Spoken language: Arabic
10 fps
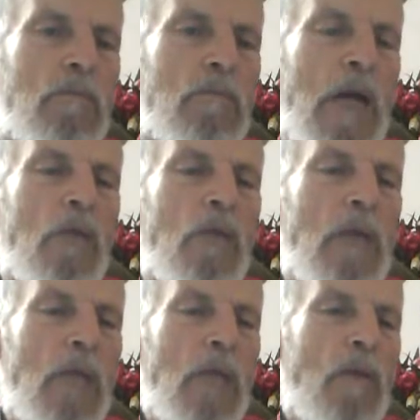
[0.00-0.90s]
ما عندهم
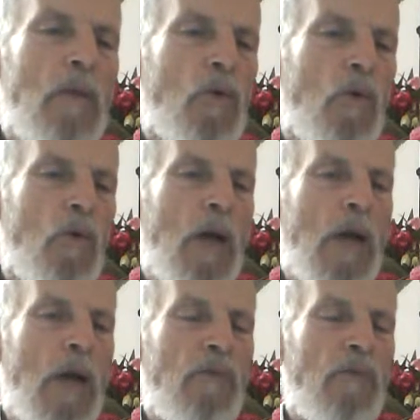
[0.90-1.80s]
كلمة نقول
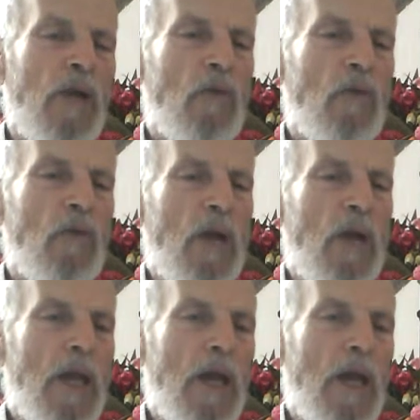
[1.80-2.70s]
على فلان
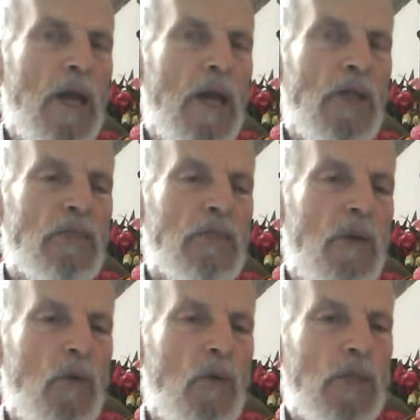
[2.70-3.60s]
وفلانة
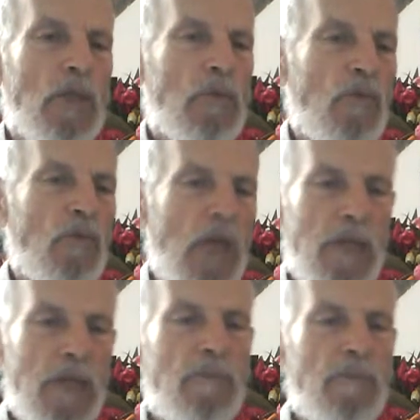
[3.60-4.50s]
النجمة والنجم
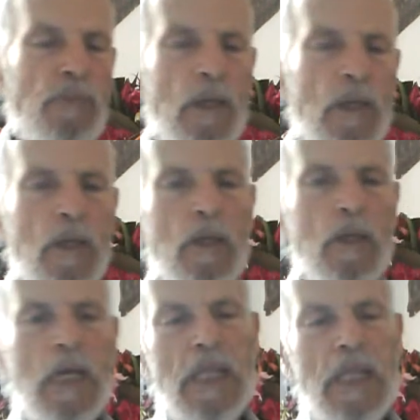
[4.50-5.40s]
الفلاني
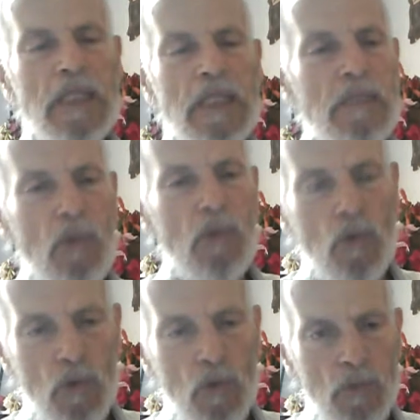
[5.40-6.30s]
هذه ليست
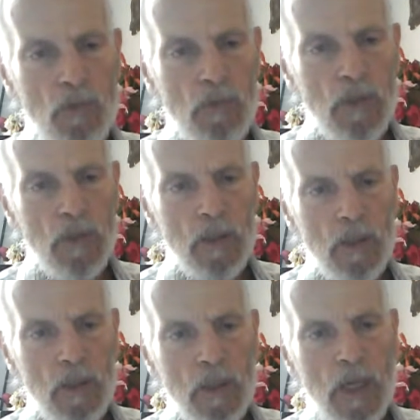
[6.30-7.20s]
بعقول
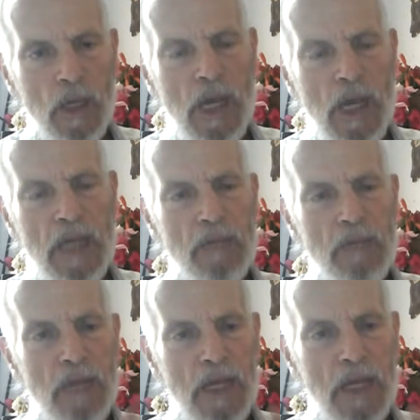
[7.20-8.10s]
هذه
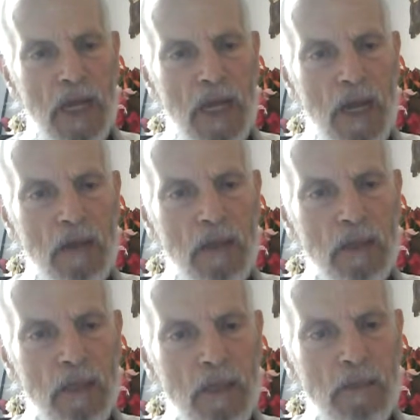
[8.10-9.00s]
معناها
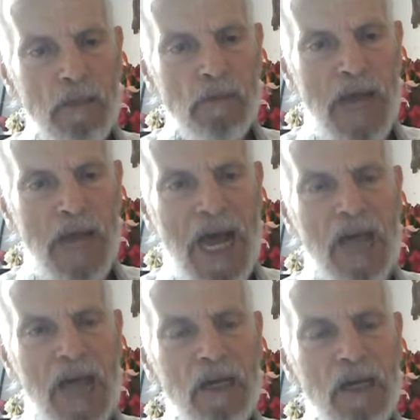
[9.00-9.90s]

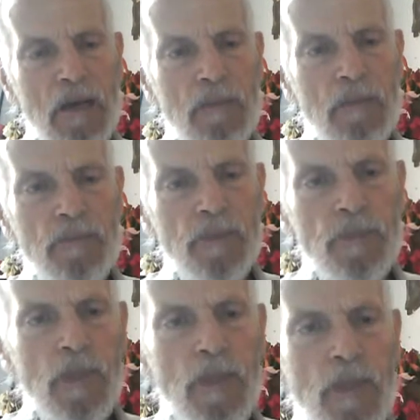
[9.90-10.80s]
معاقل
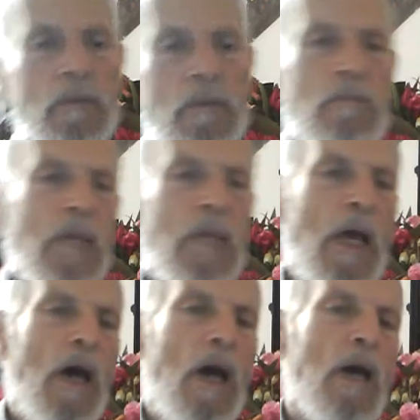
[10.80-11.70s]

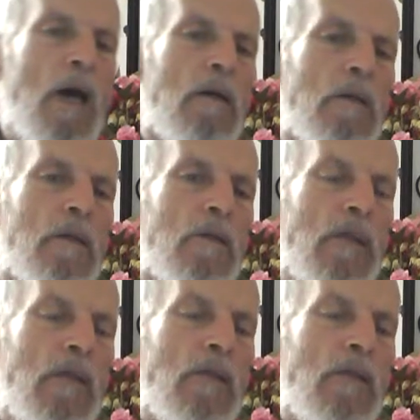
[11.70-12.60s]
معناها
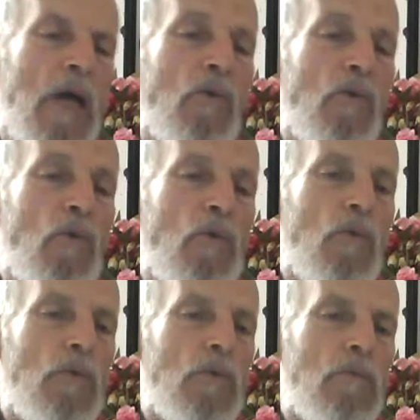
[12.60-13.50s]
تصطاد
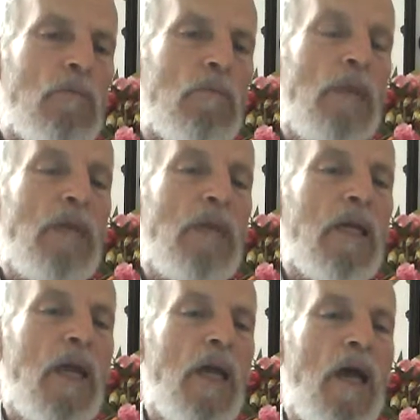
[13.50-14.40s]
ما
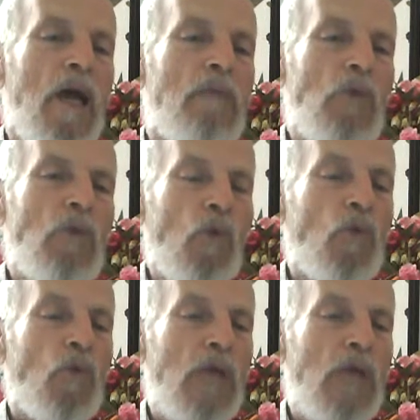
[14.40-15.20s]
بقي من عقول